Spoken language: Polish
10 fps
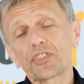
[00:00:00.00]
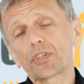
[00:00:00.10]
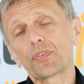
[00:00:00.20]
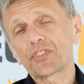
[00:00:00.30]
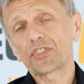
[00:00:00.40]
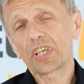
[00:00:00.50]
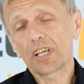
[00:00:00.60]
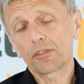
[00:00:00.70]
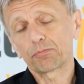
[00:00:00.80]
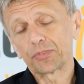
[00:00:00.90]
nie jest
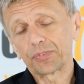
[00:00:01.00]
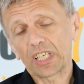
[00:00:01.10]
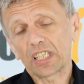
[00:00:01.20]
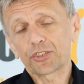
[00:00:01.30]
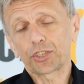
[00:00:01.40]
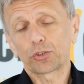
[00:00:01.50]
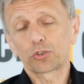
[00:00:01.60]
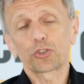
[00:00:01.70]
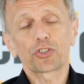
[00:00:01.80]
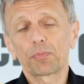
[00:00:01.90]
kwestia taka, że to
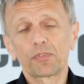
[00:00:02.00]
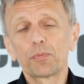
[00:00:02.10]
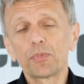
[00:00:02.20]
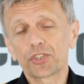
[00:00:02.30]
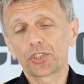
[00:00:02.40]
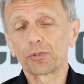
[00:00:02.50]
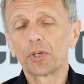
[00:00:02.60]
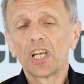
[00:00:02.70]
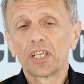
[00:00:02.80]
ktoś sobie wymyślił.